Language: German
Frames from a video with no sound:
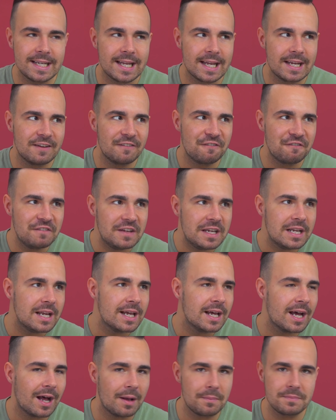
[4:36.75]
denn
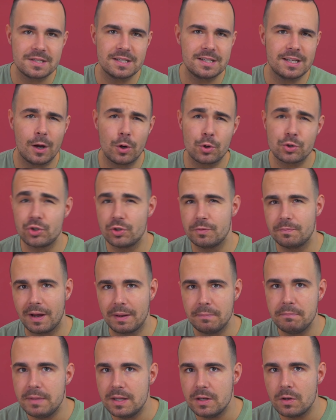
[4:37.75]
viele haben sich auch schon
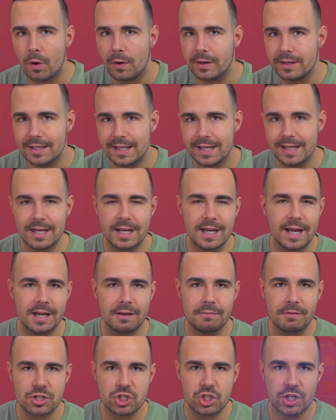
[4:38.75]
beim Mi 9T einen
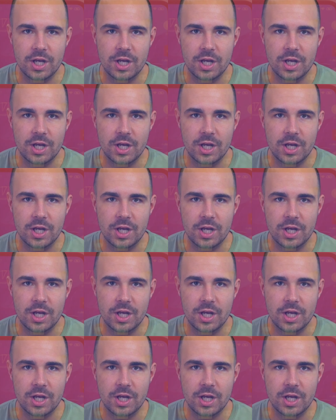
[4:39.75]
etwas